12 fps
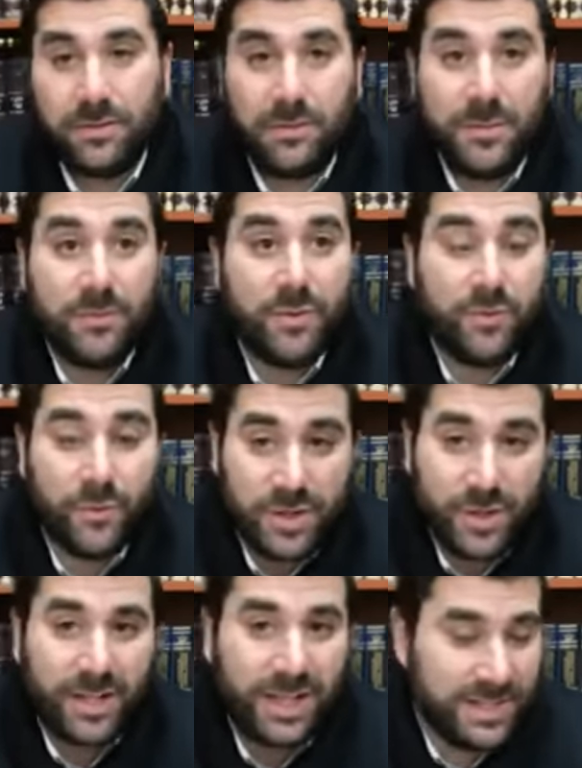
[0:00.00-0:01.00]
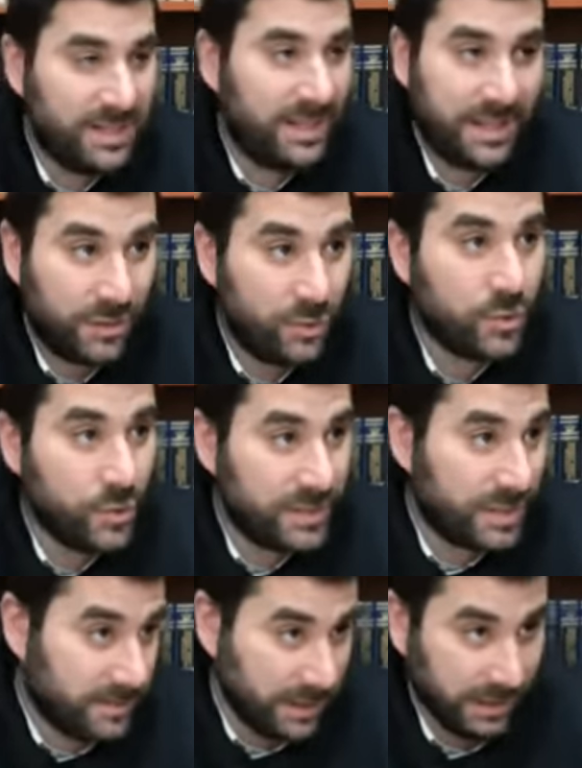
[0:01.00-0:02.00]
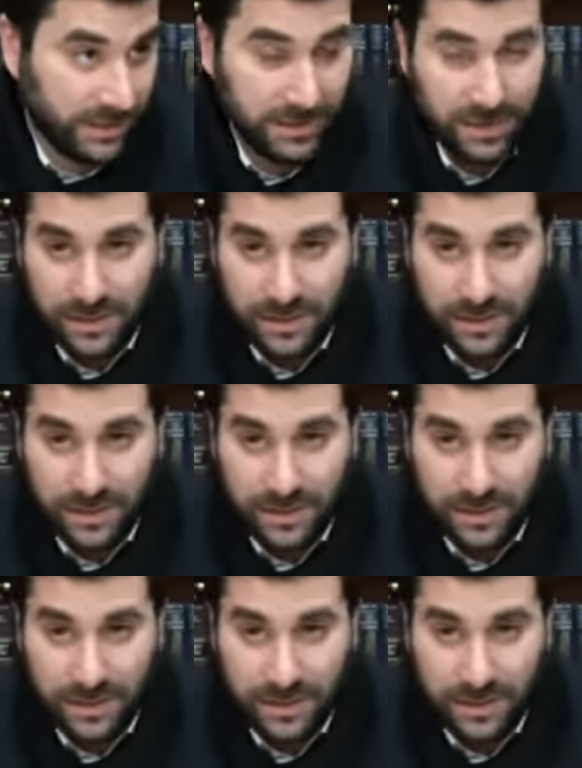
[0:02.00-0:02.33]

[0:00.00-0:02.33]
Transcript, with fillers: Même de venir en Israël quelques jours, c'est un mérite.